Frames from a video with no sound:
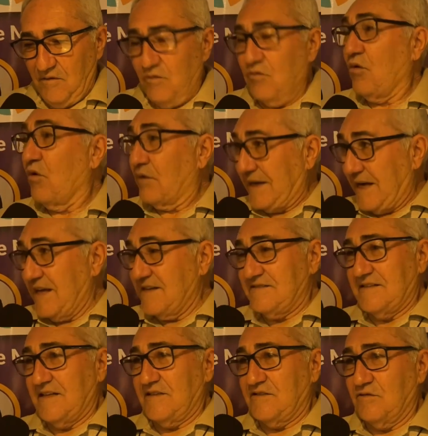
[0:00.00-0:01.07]

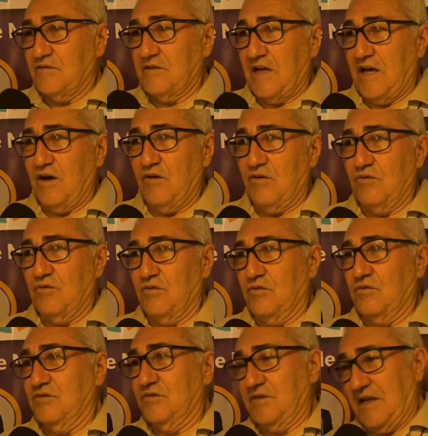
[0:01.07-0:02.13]
Congresso Nacional,
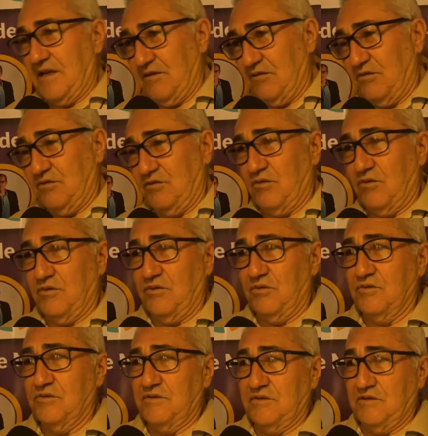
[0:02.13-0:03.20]

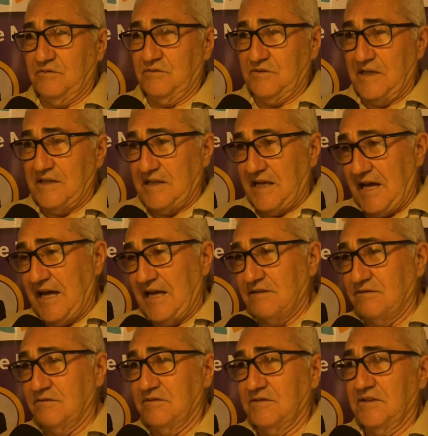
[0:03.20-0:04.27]
o,
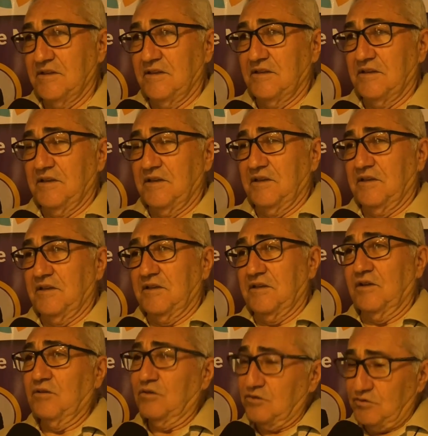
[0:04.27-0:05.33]
Senado.
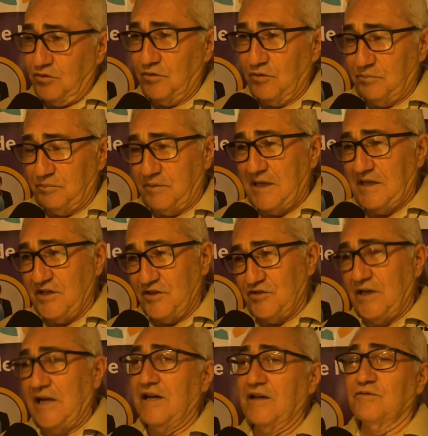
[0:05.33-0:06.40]
Eu estou
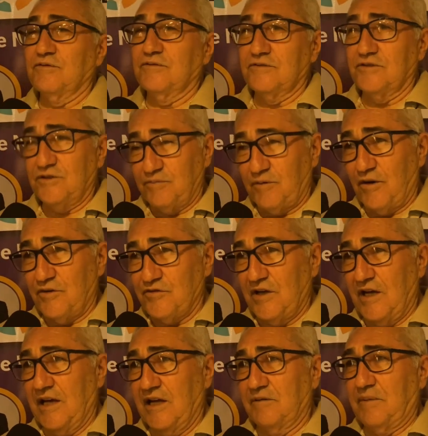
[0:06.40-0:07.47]
planejando uns
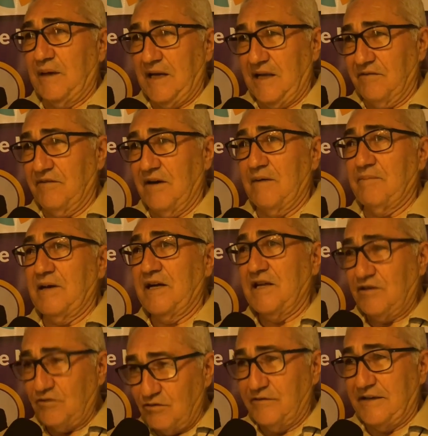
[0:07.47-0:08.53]
projetos para levar, para a
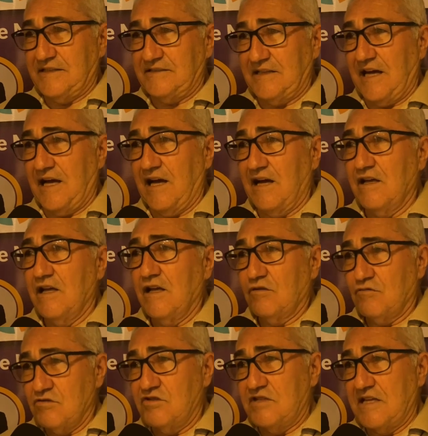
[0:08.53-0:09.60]
gente conversar
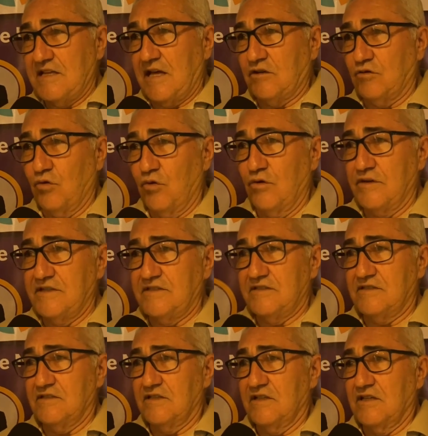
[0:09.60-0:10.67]
com os
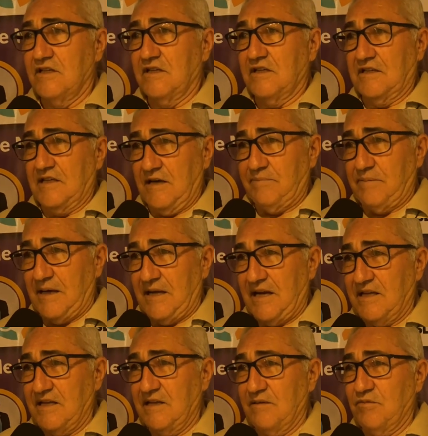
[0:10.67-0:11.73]
senadores da
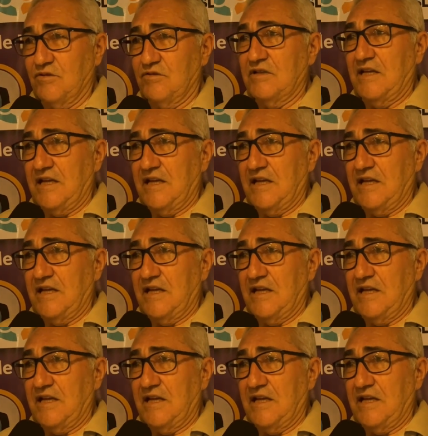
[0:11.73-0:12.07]
Paraíba, os,